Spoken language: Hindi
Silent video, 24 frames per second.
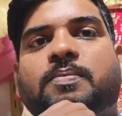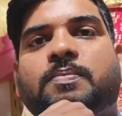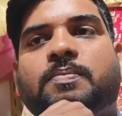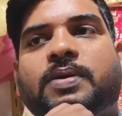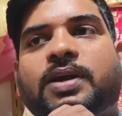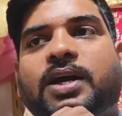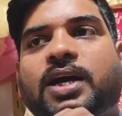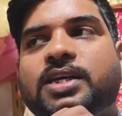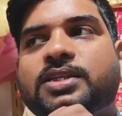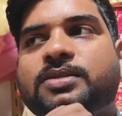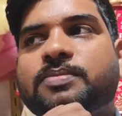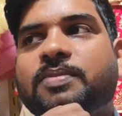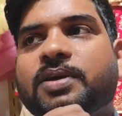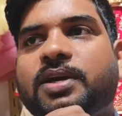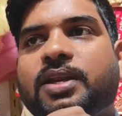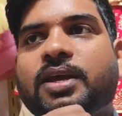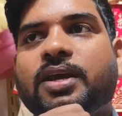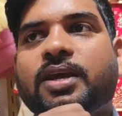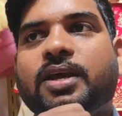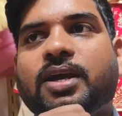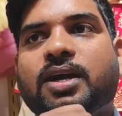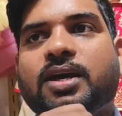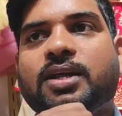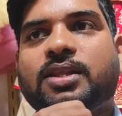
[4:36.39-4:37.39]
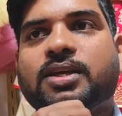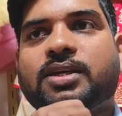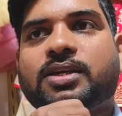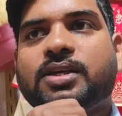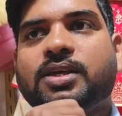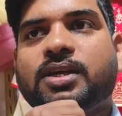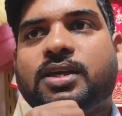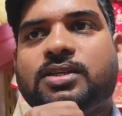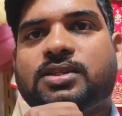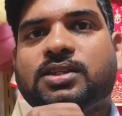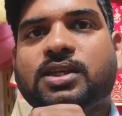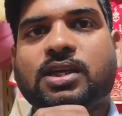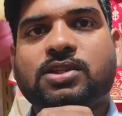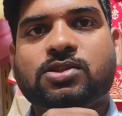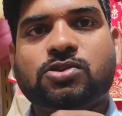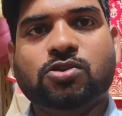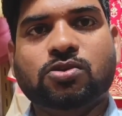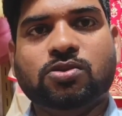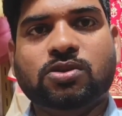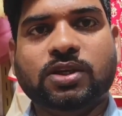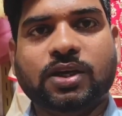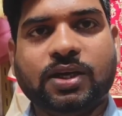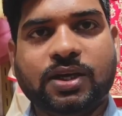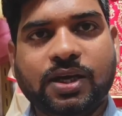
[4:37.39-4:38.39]
प्राइस मेरे यहाँ देखिए सात
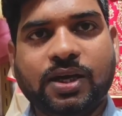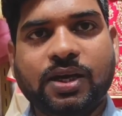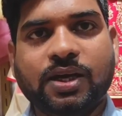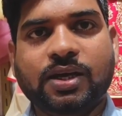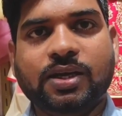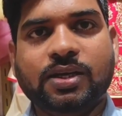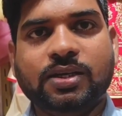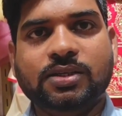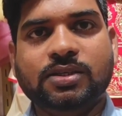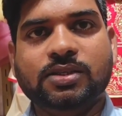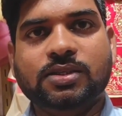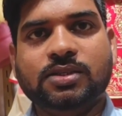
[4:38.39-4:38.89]
सौ तक है